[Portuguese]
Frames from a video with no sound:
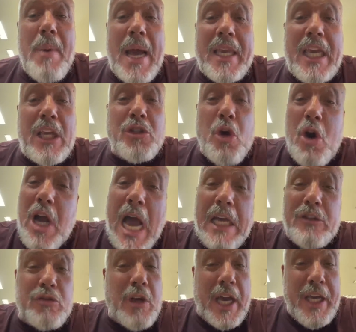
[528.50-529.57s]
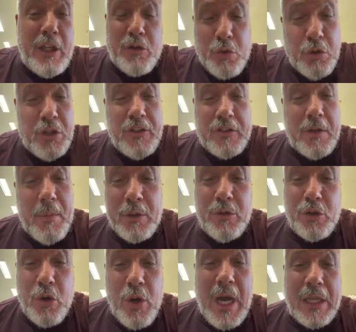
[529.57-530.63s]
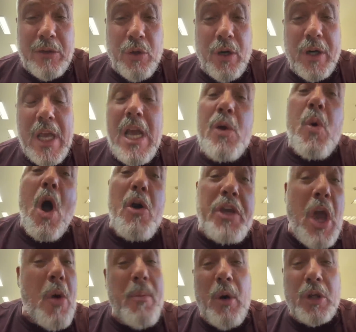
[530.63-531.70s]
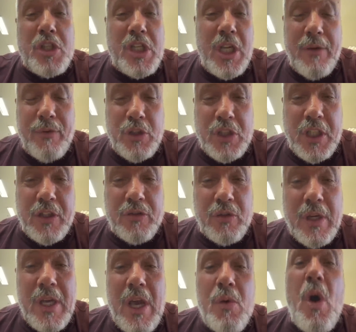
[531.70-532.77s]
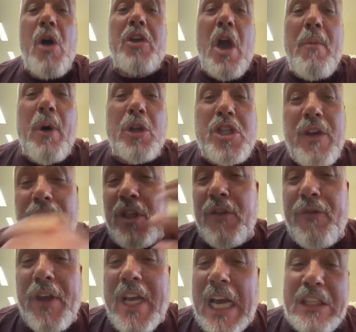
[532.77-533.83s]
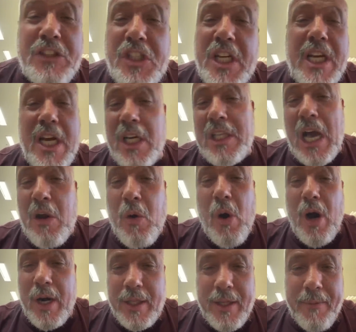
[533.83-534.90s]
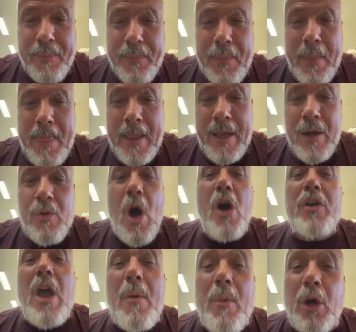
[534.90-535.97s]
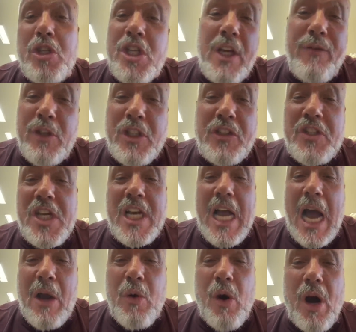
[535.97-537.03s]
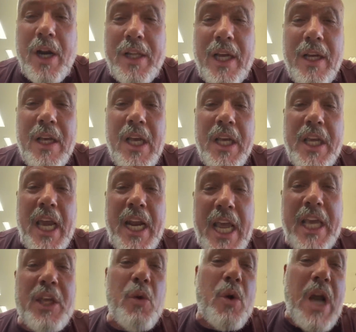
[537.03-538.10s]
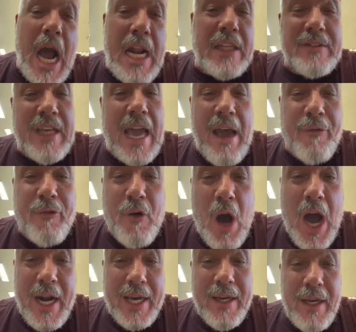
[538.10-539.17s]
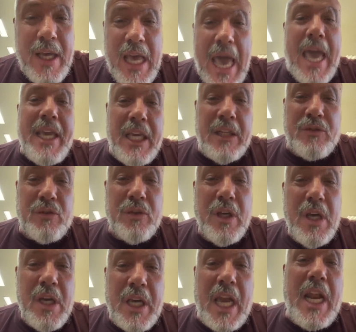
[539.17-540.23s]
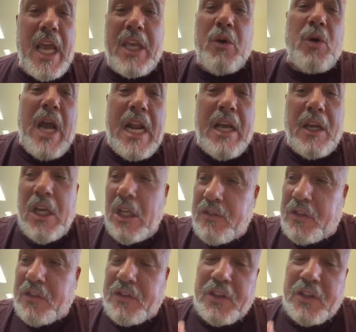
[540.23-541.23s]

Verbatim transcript: Para que jogar isso aí tudo em cima do jogador? Qual que é o motivo disso? Qual que é o motivo de ficar esticando a corda? Qual que é o motivo de esticar a corda? Querer que o cara saia fora? É isso? Querer que o cara se